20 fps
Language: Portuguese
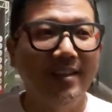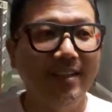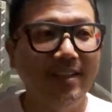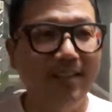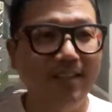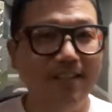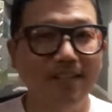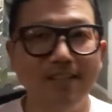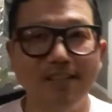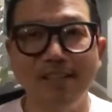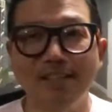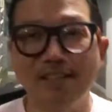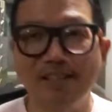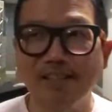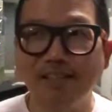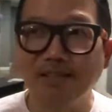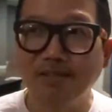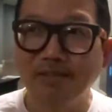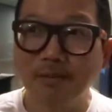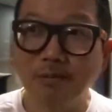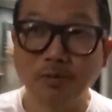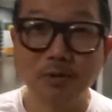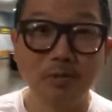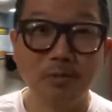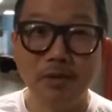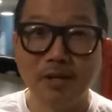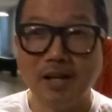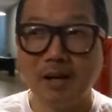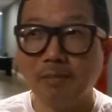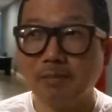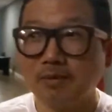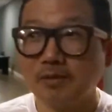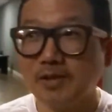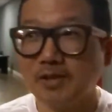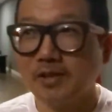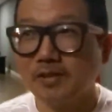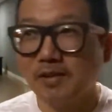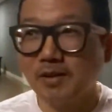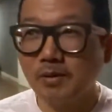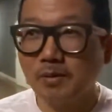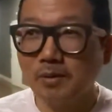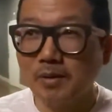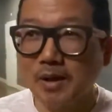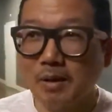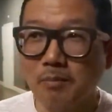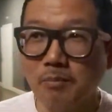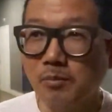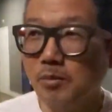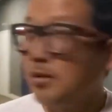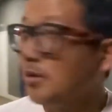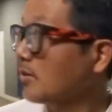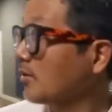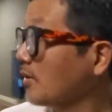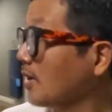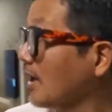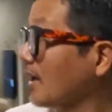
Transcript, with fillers: E vamos subir lá para vocês verem um lugar muito